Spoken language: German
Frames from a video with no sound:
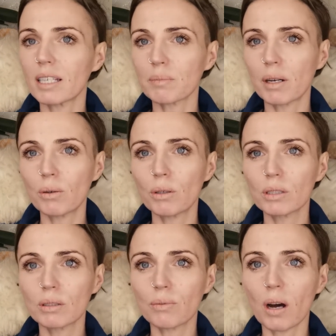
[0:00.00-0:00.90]
erstmal ein
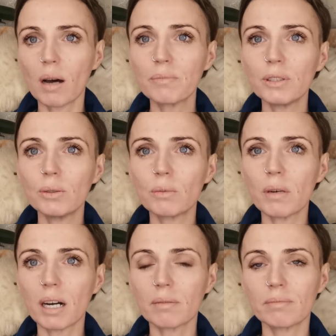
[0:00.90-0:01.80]
kurzes Vorabvideo
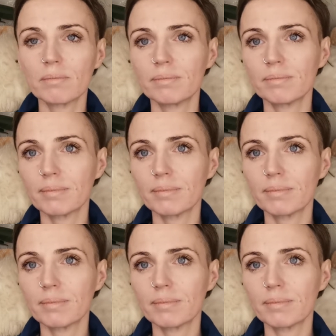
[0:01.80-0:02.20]
machen,